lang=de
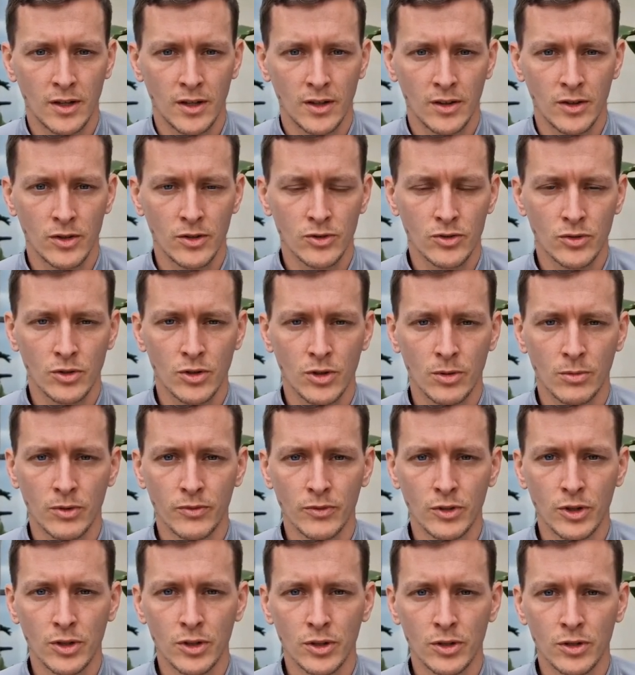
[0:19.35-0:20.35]
Also können wir
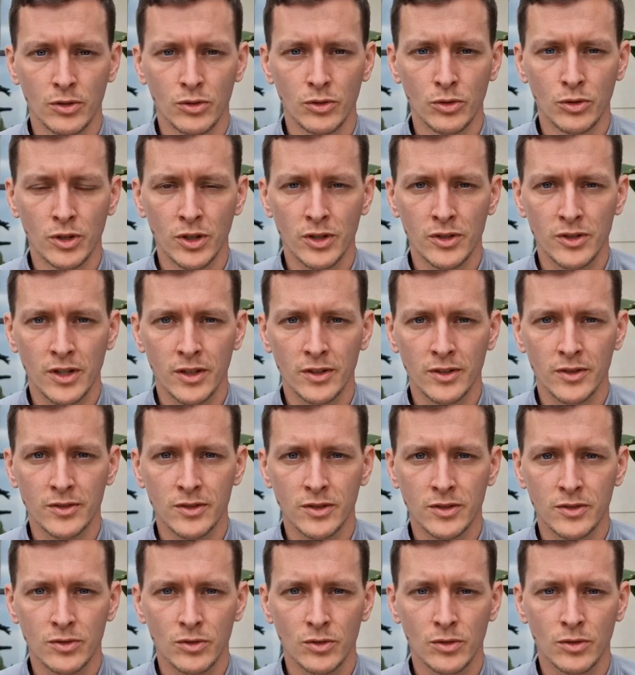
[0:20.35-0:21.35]
wirklich glücklich sein, dass
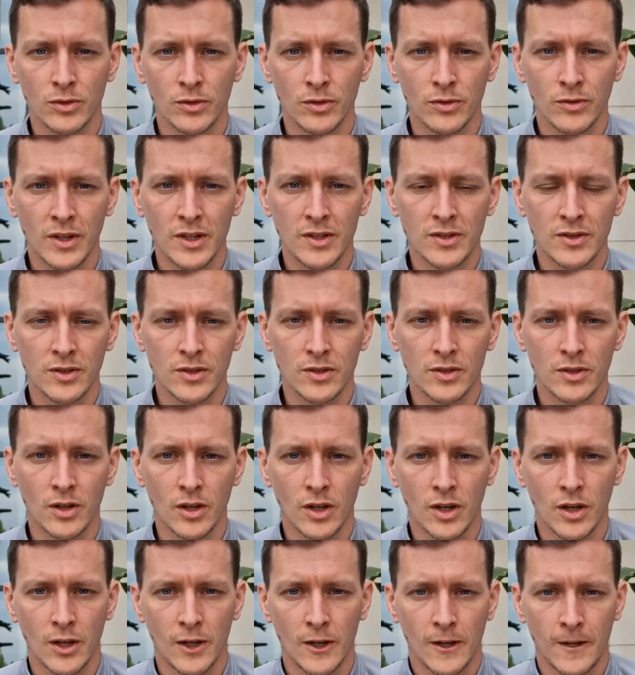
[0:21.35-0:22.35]
das so gewesen ist.
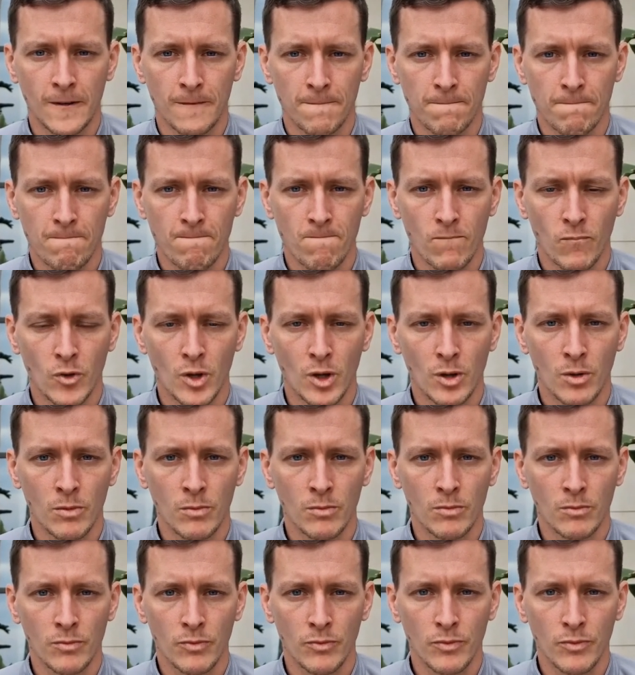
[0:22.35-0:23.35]
Wir haben